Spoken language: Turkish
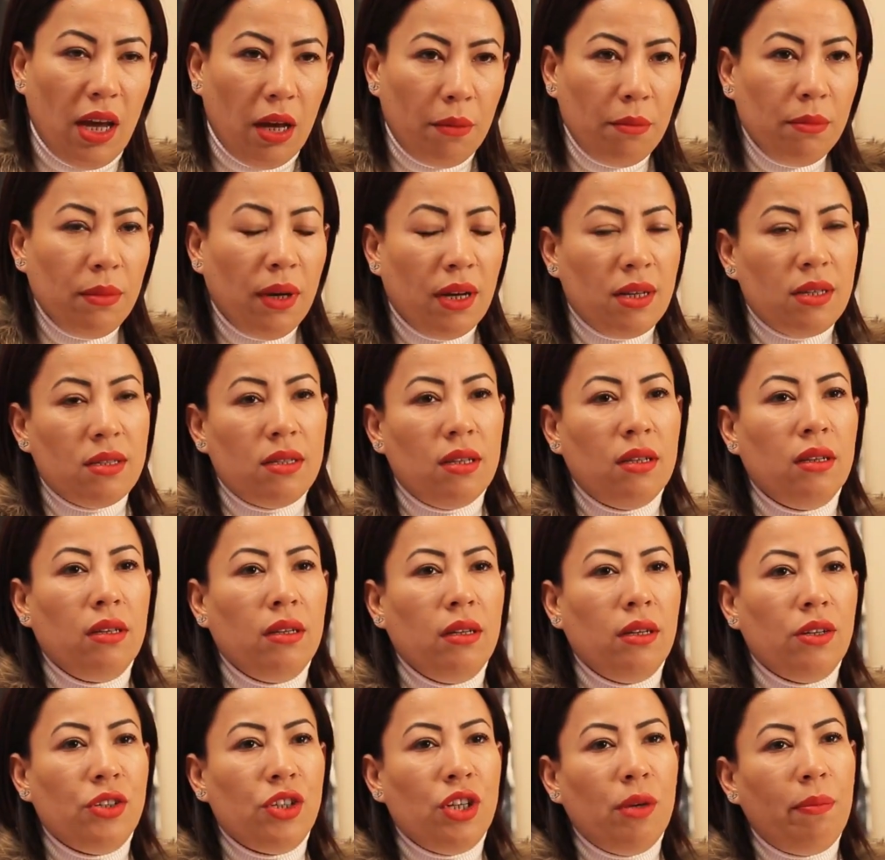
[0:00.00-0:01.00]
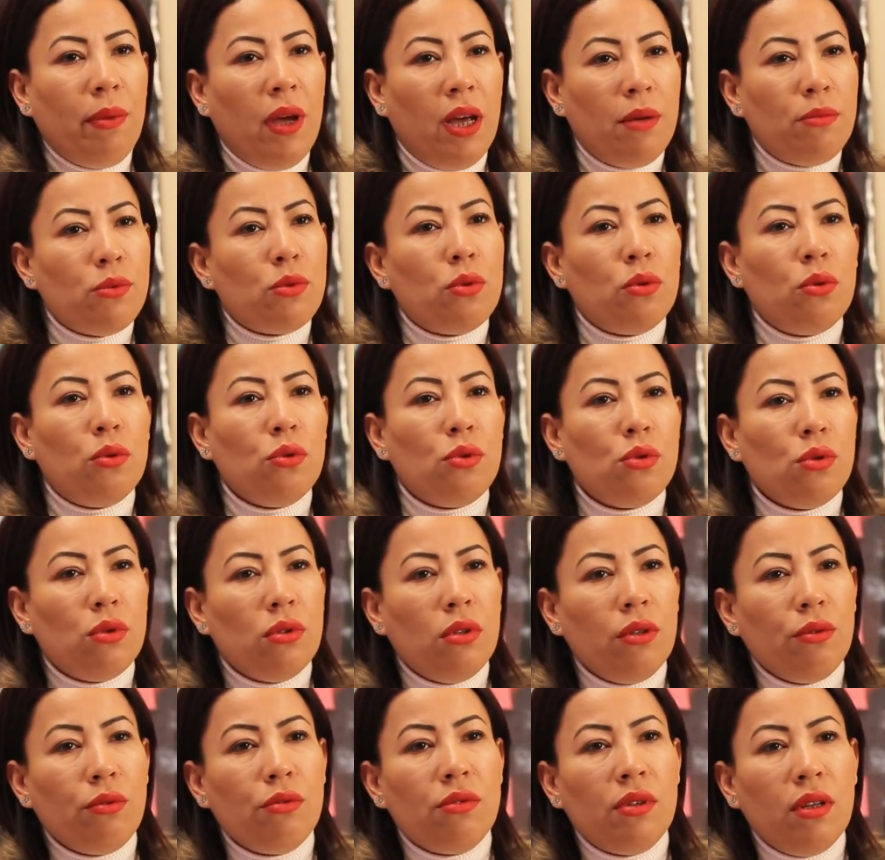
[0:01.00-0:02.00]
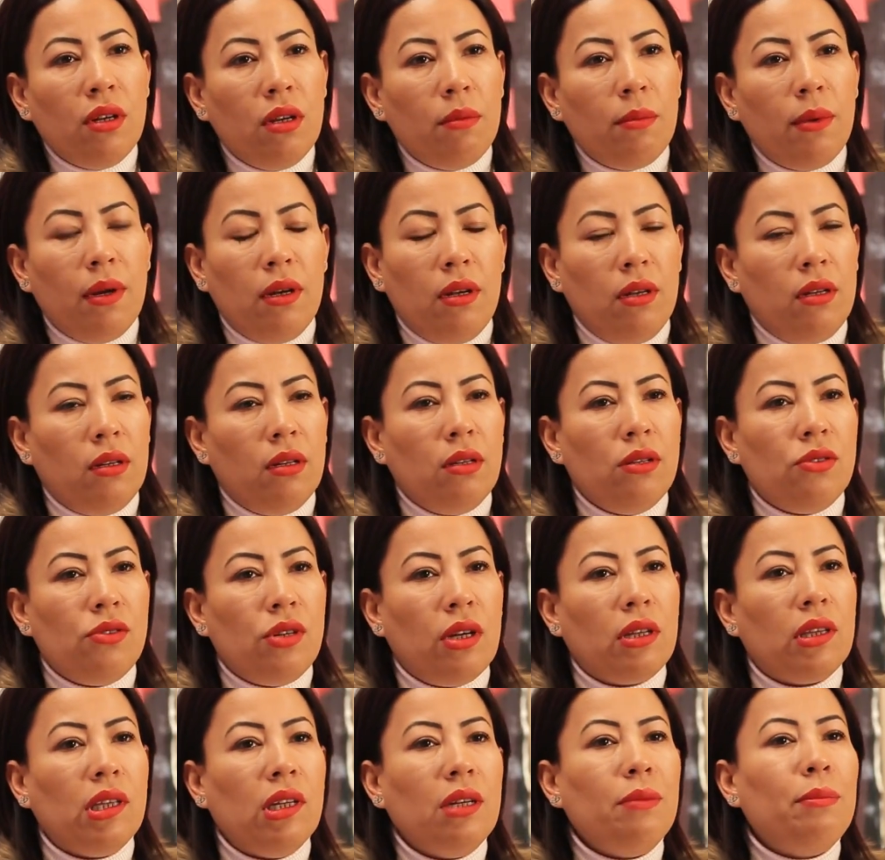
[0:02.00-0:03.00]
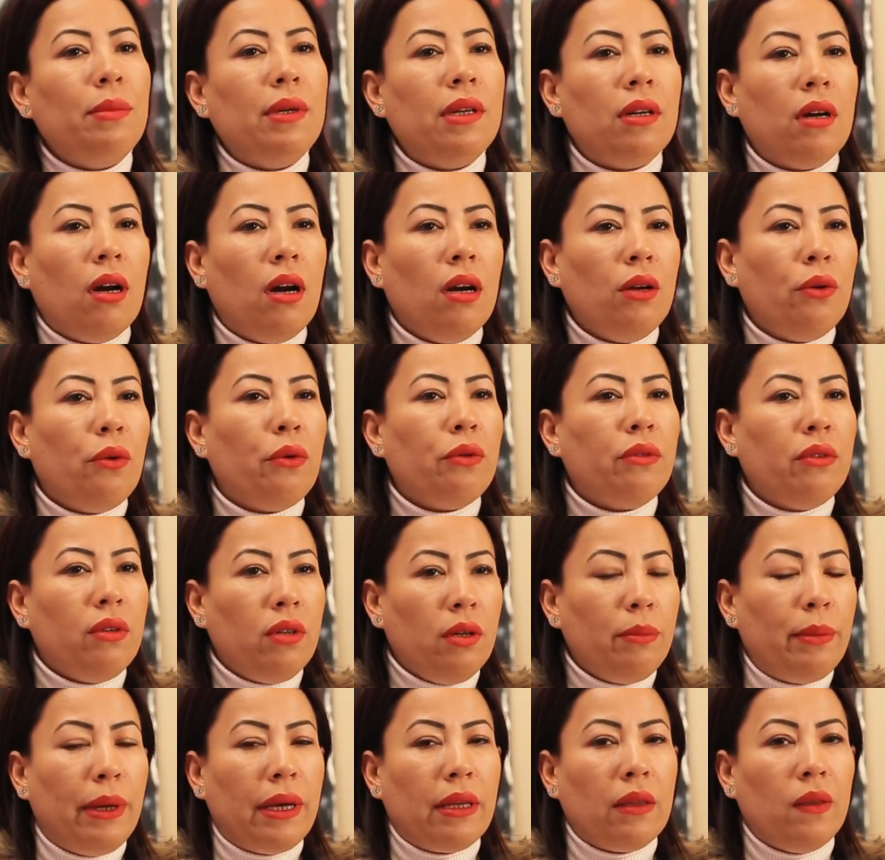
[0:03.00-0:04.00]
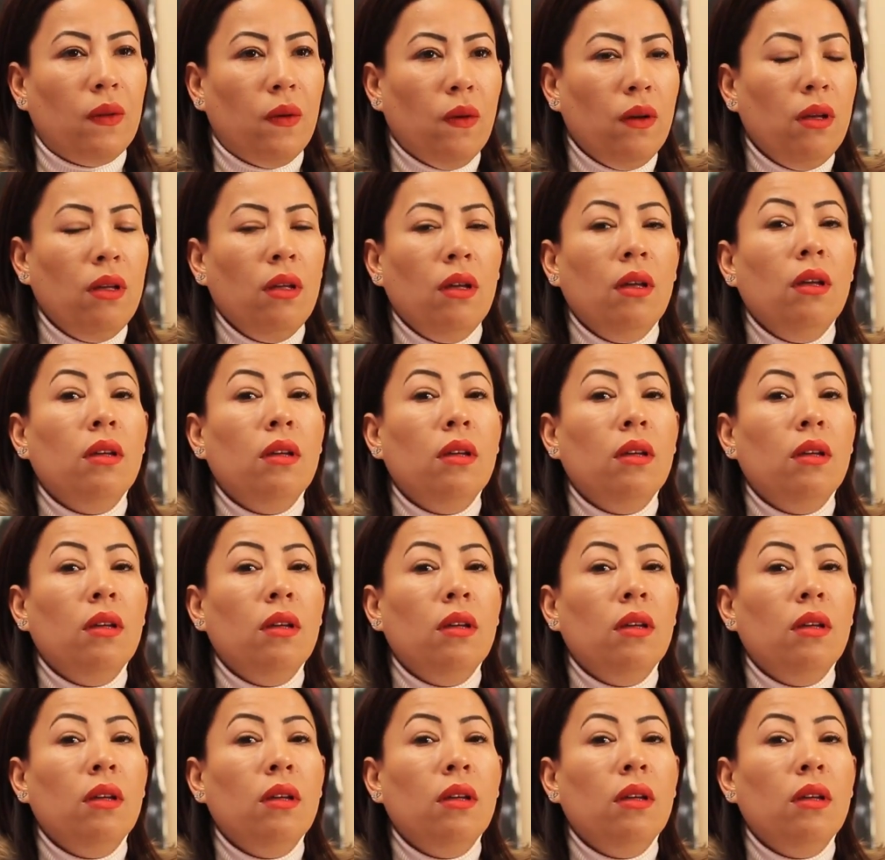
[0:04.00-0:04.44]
Hem hastalığı yaşayıp hem sonucunda güzel haberler alacakları bir ay onları bekliyor.